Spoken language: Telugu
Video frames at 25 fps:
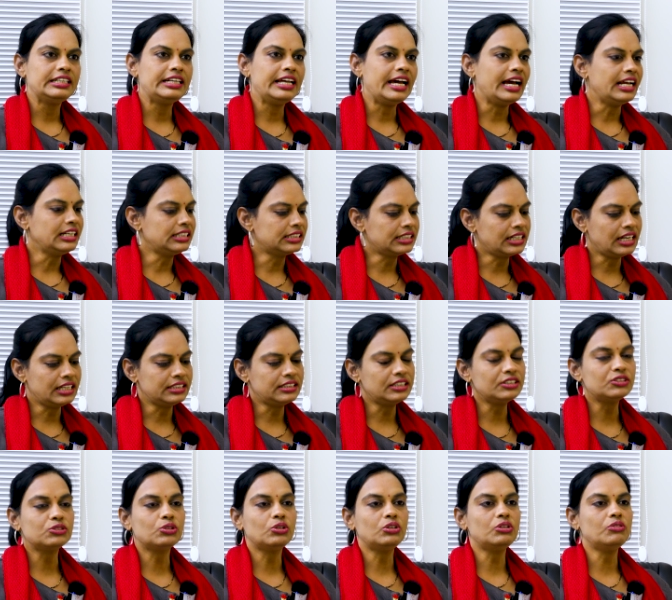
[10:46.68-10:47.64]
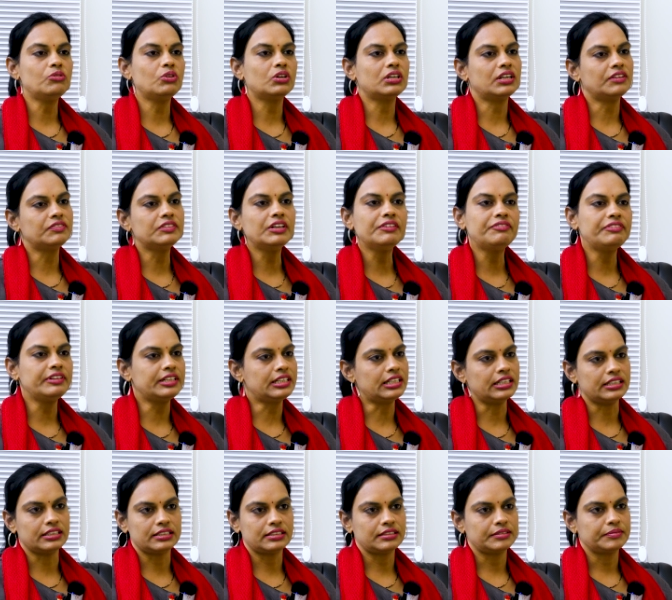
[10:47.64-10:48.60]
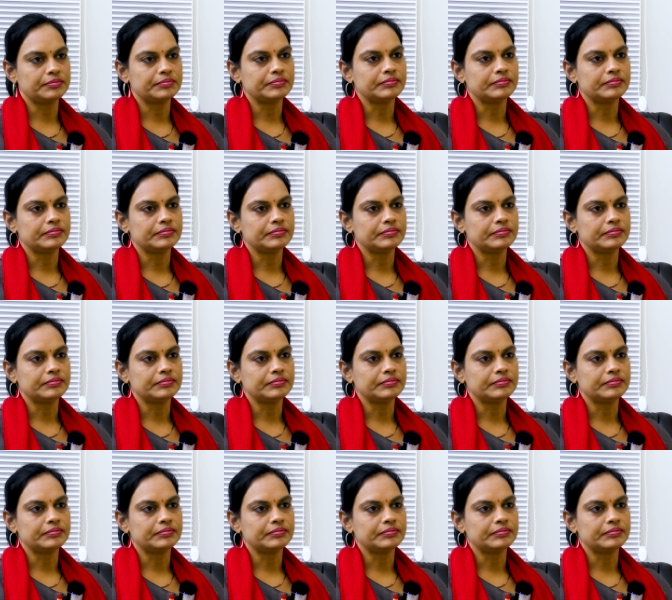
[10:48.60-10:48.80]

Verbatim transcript: డ్యాన్స్ క్లాసెస్ కూడా వన్ ఆఫ్ ద ఫిట్నెస్